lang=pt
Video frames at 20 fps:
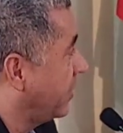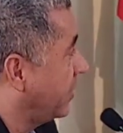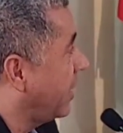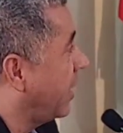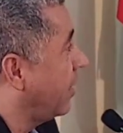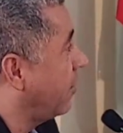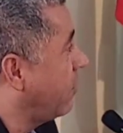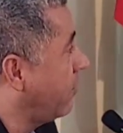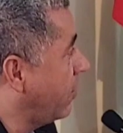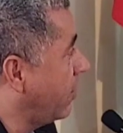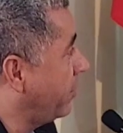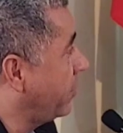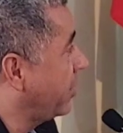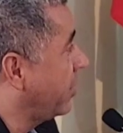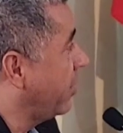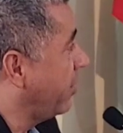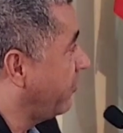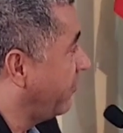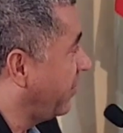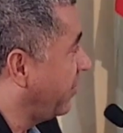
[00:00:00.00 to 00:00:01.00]
da rua
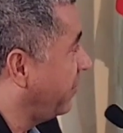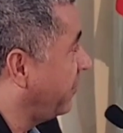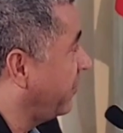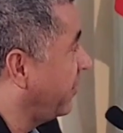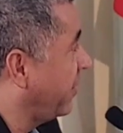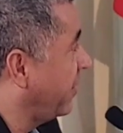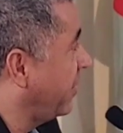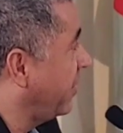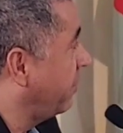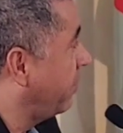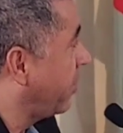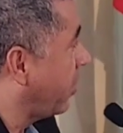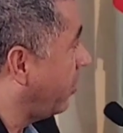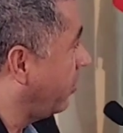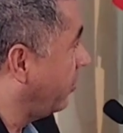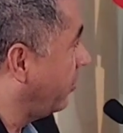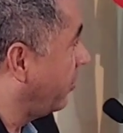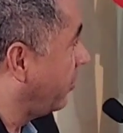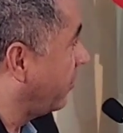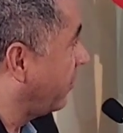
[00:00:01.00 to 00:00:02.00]
Miguel Vieira Ferreira e
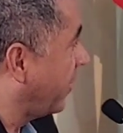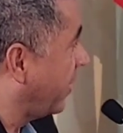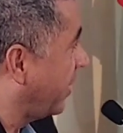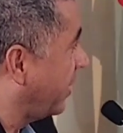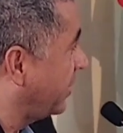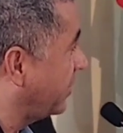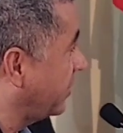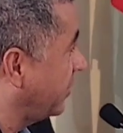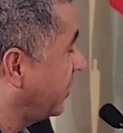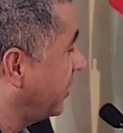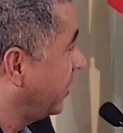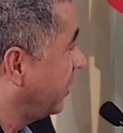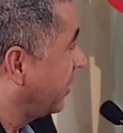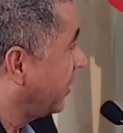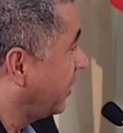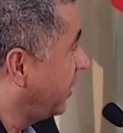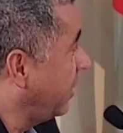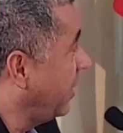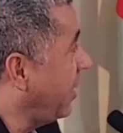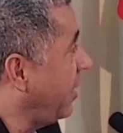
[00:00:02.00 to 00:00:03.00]
Braulio Novaes,
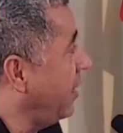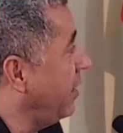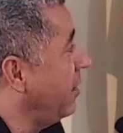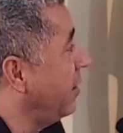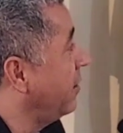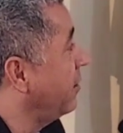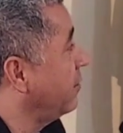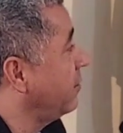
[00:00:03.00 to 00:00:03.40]
que